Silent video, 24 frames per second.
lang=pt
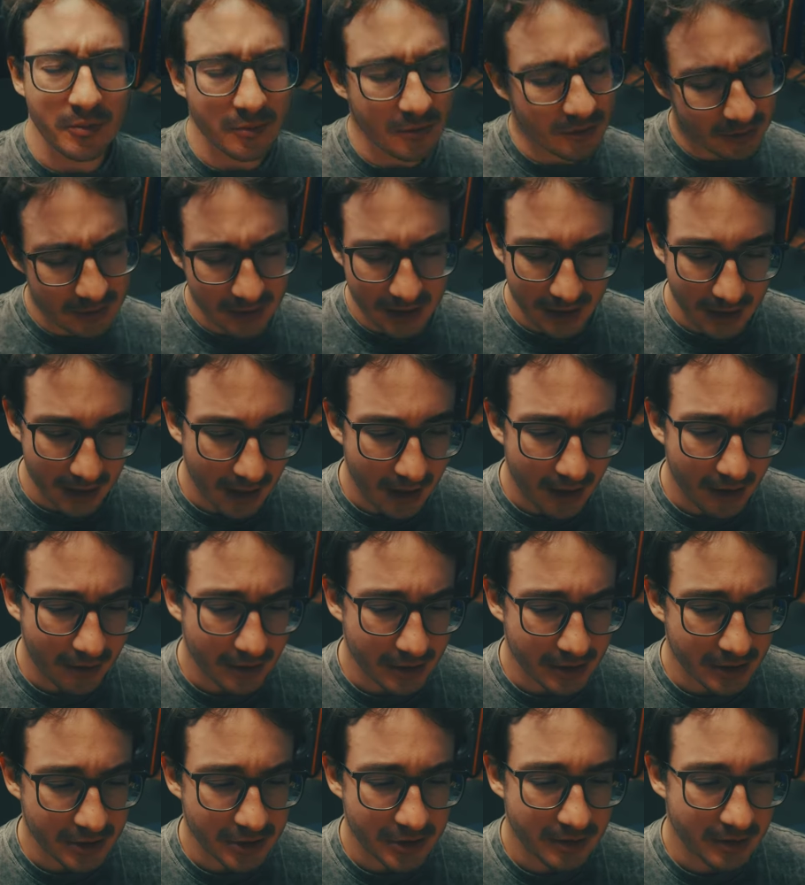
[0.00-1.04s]
muito legal.
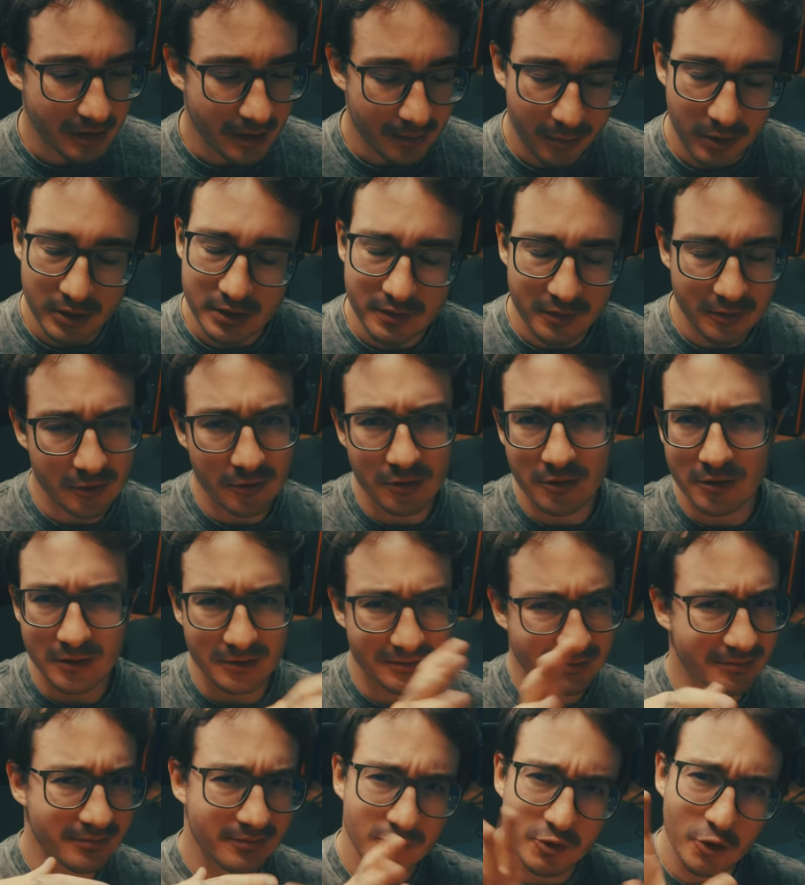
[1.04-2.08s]
A gente depois
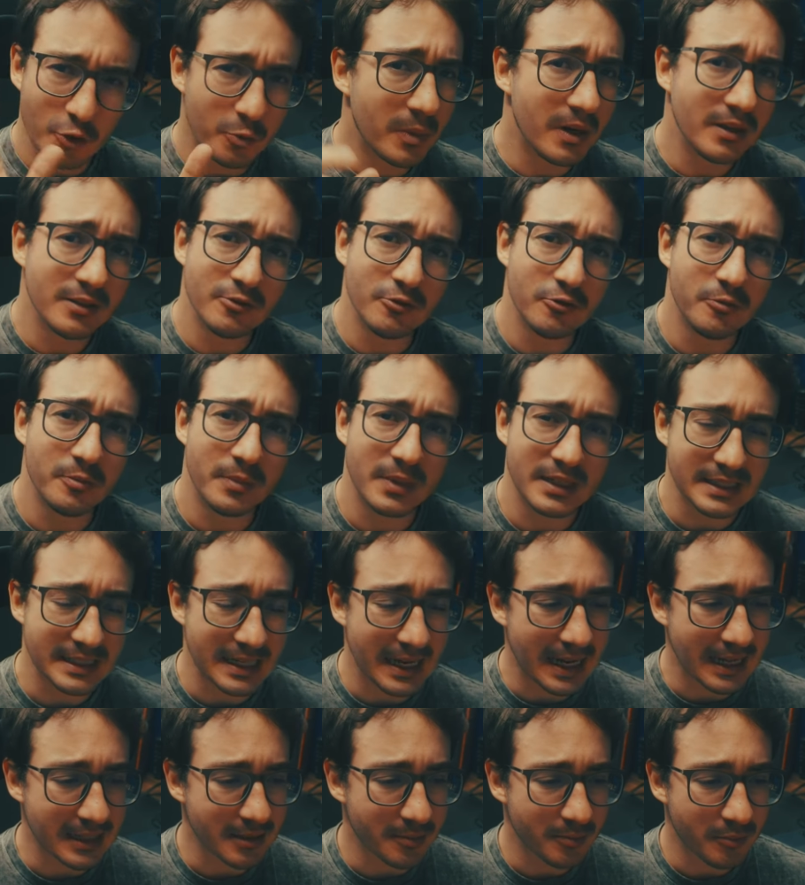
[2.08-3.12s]
ficou tomando umas
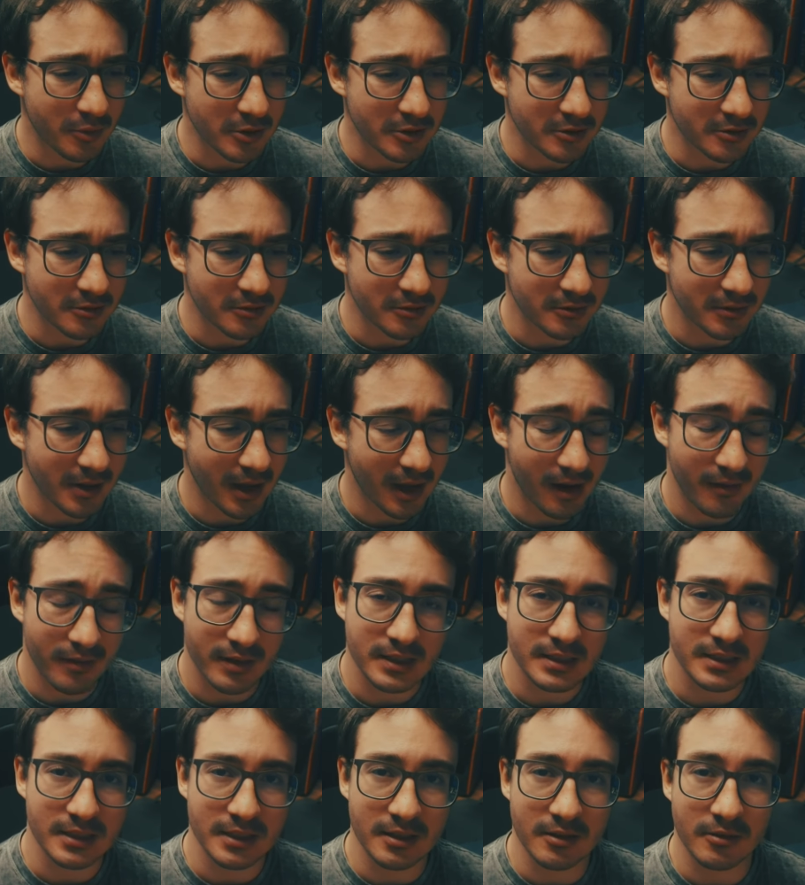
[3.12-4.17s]
lá, depois do, da
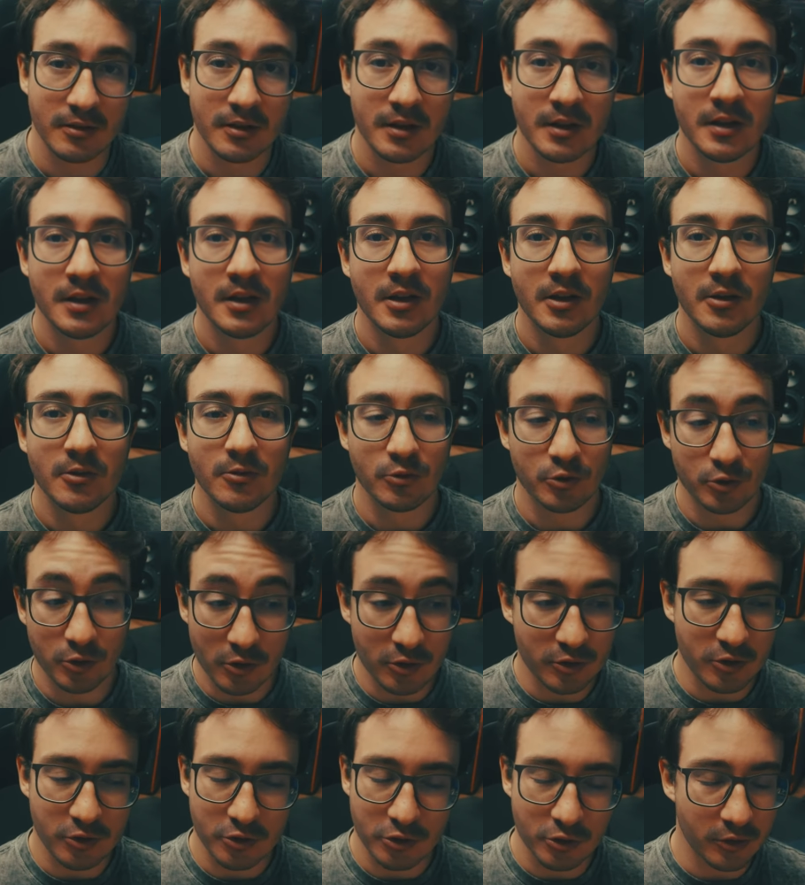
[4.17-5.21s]
gravação os
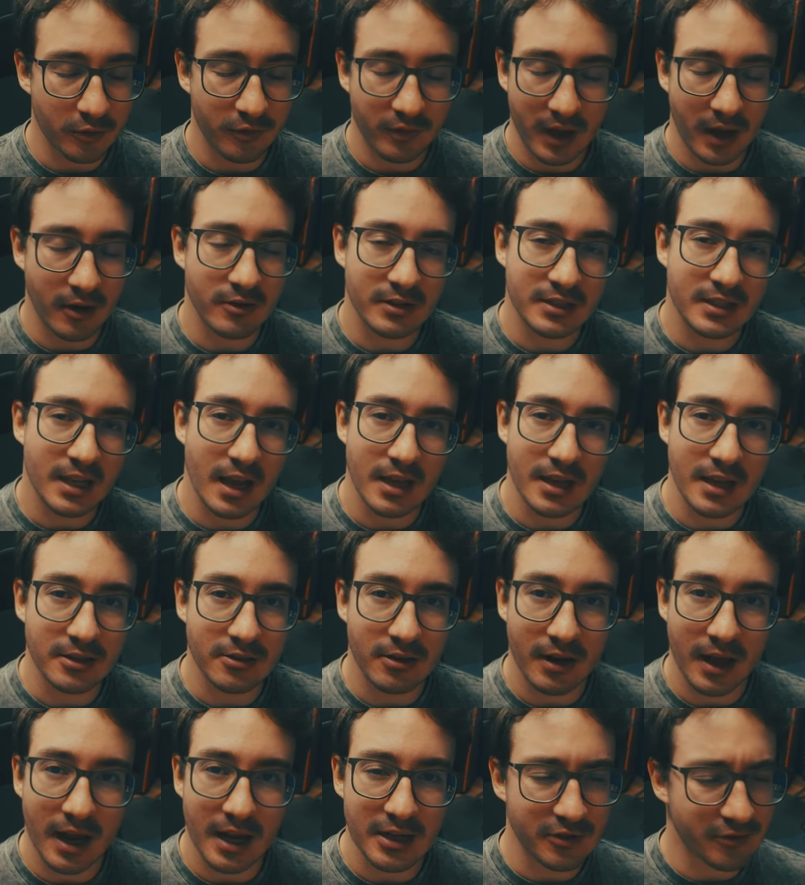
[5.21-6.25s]
donos do estúdio ficaram
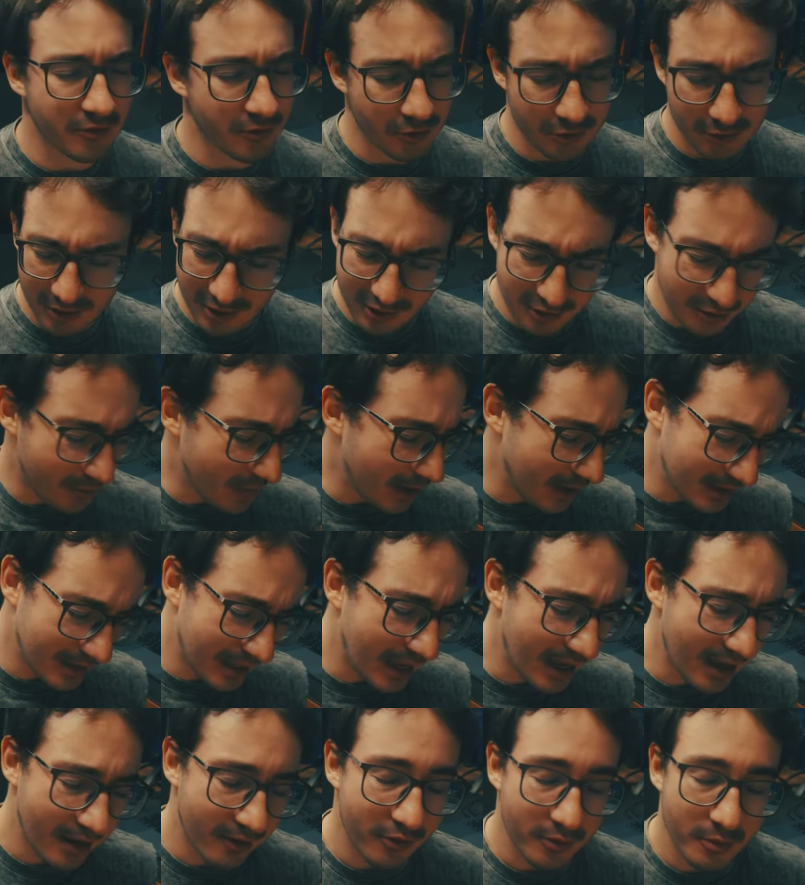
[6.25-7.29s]
ensaiando lá, a gente ficou trocando uma
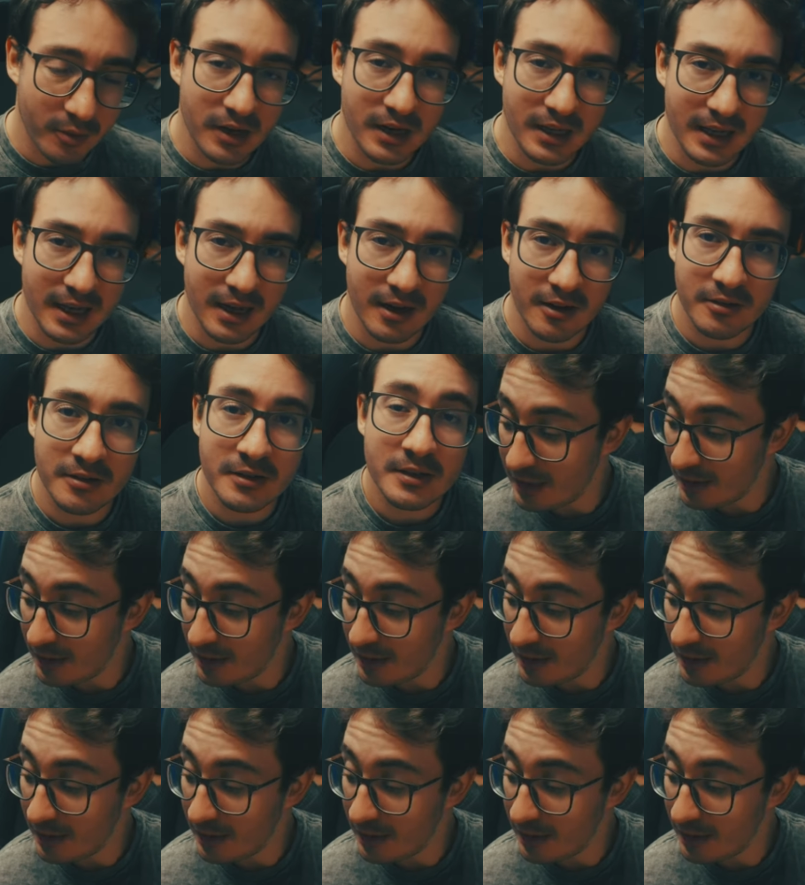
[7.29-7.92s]
ideia, foi mó legal.